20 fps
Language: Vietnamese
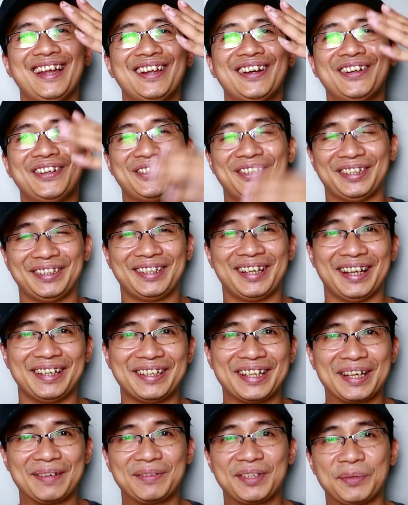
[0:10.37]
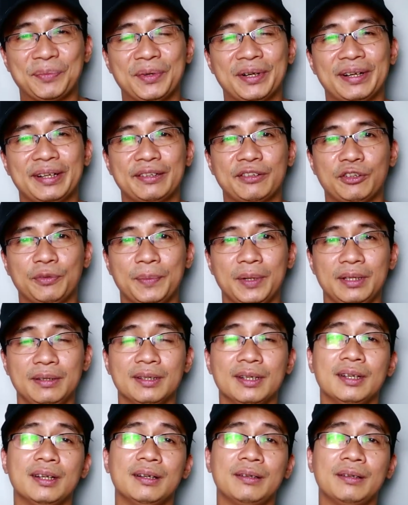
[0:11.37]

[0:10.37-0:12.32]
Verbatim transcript: Hello, chào tất cả anh em, chào mừng anh em của mình